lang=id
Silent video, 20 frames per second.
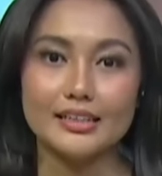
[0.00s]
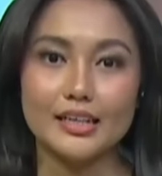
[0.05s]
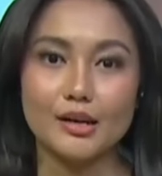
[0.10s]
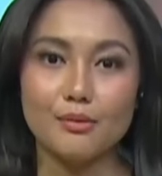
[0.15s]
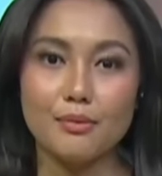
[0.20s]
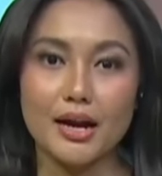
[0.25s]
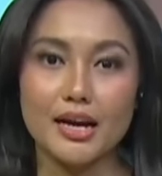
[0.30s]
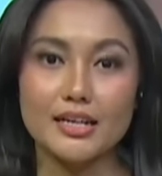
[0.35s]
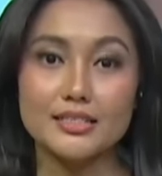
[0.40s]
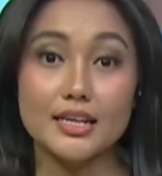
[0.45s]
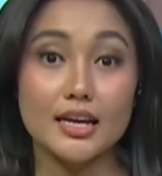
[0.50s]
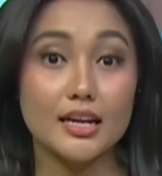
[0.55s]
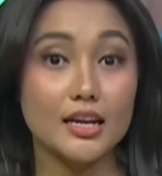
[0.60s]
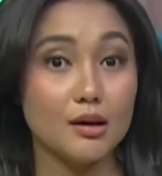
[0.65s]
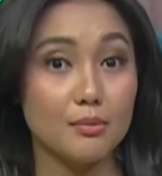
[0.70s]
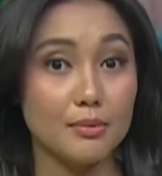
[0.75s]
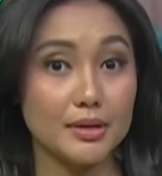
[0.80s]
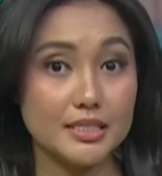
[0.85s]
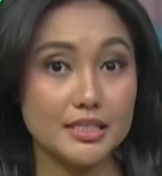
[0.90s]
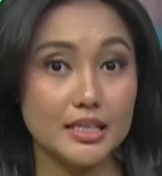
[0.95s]
Terima kasih
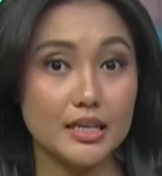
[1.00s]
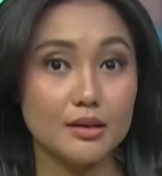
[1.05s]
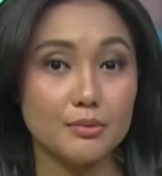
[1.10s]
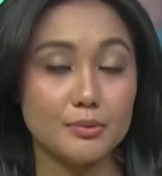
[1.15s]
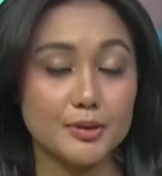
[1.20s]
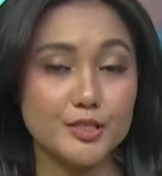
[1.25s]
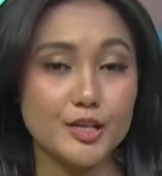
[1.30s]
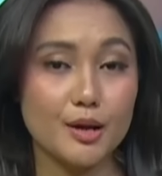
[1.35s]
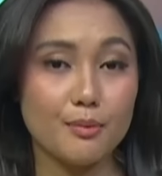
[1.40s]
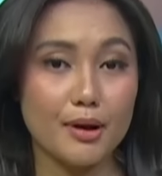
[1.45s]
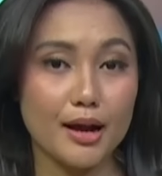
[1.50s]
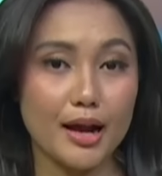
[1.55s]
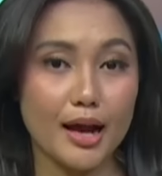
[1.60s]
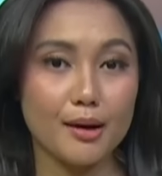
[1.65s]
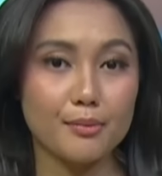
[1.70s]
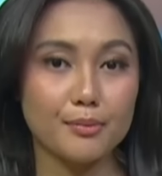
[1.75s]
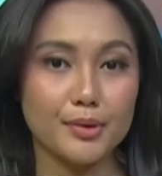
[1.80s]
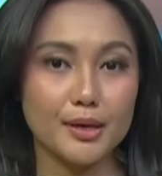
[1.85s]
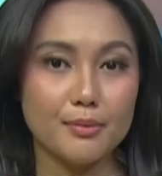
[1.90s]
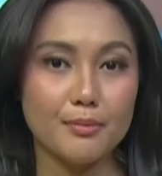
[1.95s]
Anda masih bersama
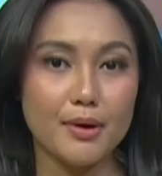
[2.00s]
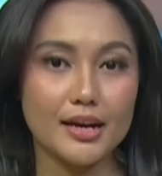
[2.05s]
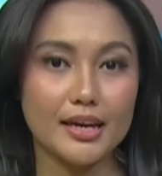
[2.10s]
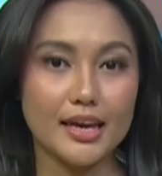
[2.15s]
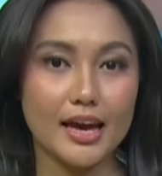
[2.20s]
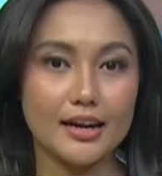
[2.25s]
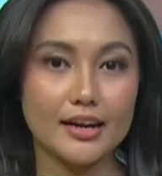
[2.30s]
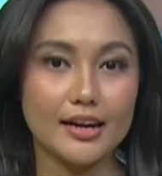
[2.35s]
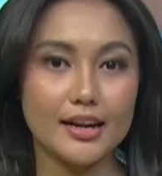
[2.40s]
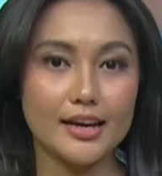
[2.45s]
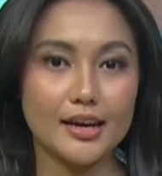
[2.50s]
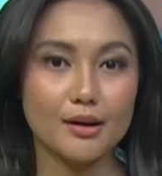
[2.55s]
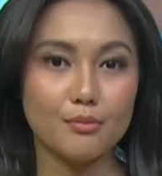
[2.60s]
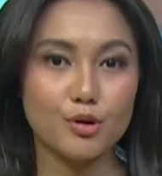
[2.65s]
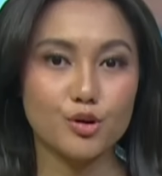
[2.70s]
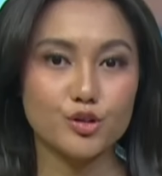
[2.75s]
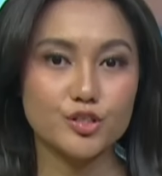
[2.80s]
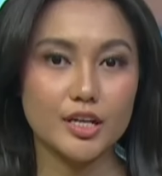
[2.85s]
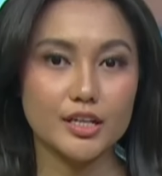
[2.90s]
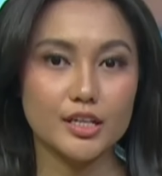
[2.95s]
kami. Bagi Anda yang
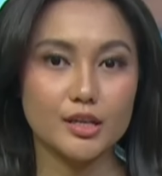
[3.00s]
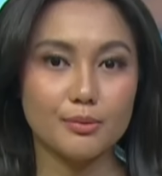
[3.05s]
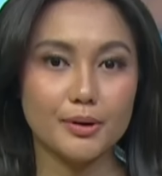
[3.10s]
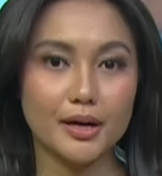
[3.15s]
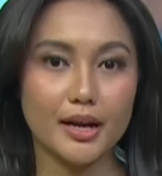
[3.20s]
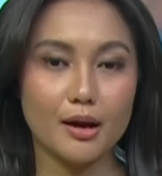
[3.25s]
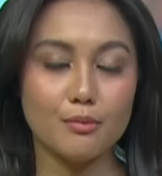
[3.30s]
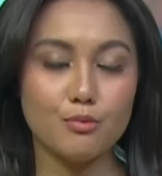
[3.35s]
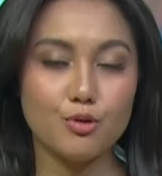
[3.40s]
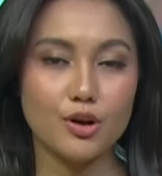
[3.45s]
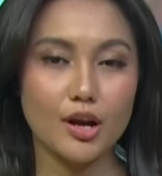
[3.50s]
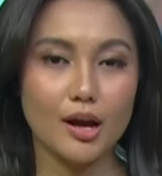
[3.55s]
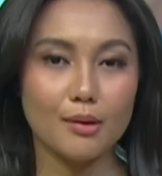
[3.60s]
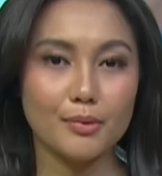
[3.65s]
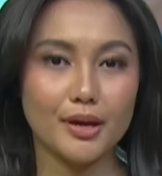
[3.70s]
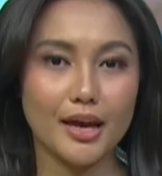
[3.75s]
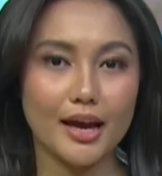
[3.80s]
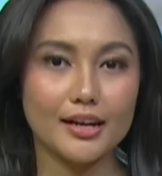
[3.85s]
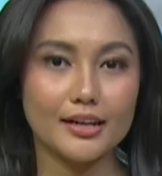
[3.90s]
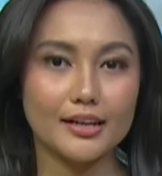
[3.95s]
baru saja bergabung,
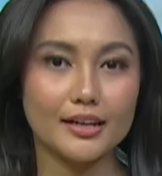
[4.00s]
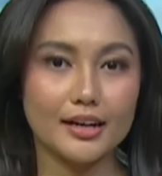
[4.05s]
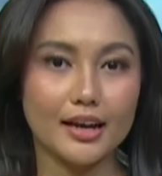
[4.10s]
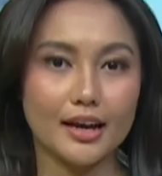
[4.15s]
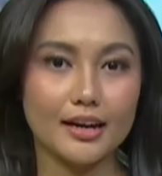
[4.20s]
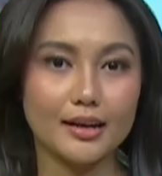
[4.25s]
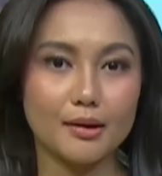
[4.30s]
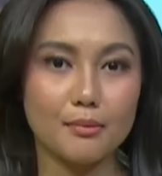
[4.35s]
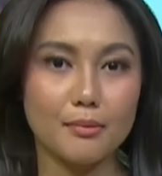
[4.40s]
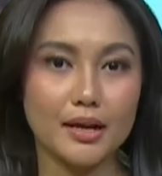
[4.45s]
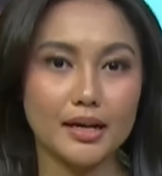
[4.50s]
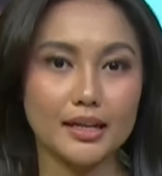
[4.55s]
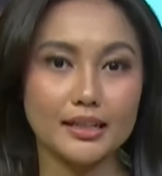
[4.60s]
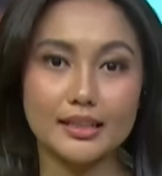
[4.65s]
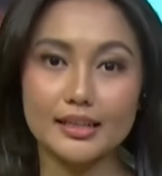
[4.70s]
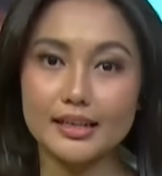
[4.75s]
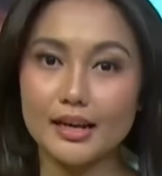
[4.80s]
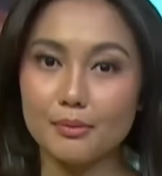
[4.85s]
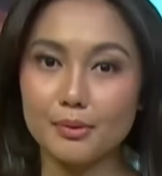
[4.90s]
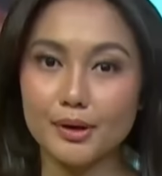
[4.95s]
kami hadirkan kembali
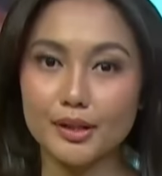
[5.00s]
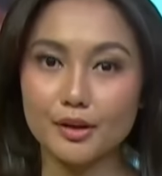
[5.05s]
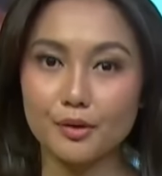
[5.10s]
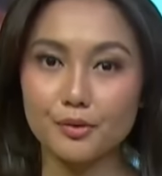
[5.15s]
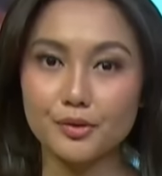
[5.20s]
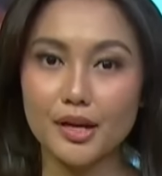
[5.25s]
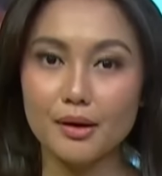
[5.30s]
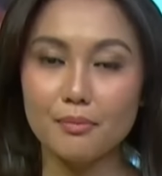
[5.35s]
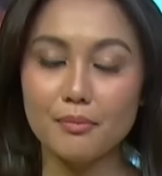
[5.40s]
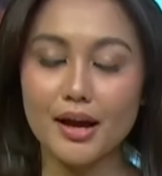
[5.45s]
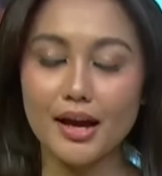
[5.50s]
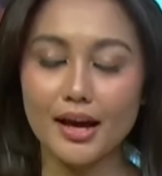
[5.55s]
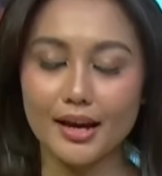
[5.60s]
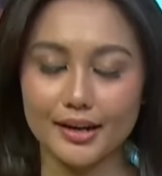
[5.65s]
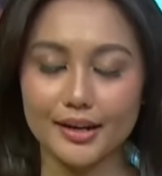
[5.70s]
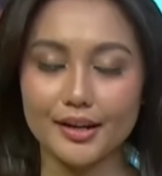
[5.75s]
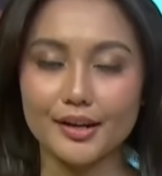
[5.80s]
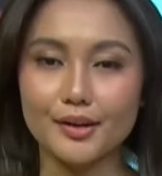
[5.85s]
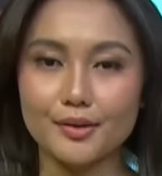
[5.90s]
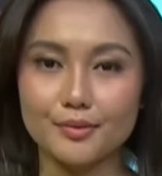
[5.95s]
tiga berita utama
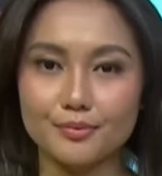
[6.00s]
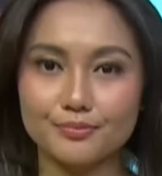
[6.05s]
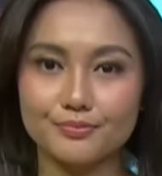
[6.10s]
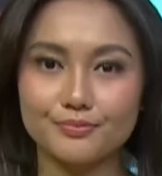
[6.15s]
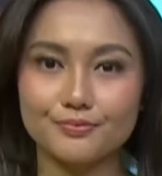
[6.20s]
hari ini.